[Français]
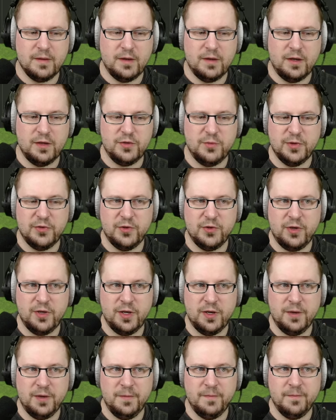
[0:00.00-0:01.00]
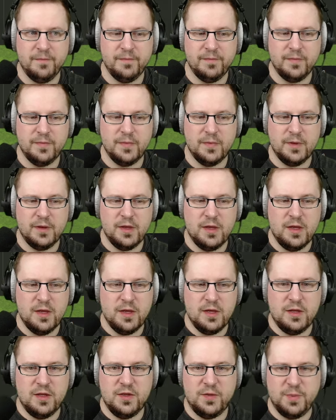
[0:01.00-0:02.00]
ah, il se passe rien. Hein.
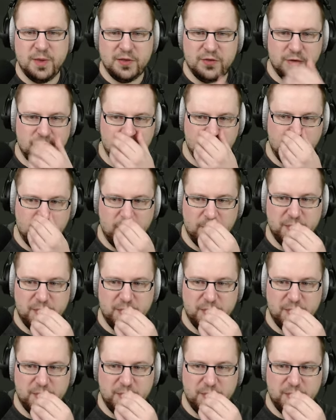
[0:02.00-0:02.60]
Il se passe rien. On va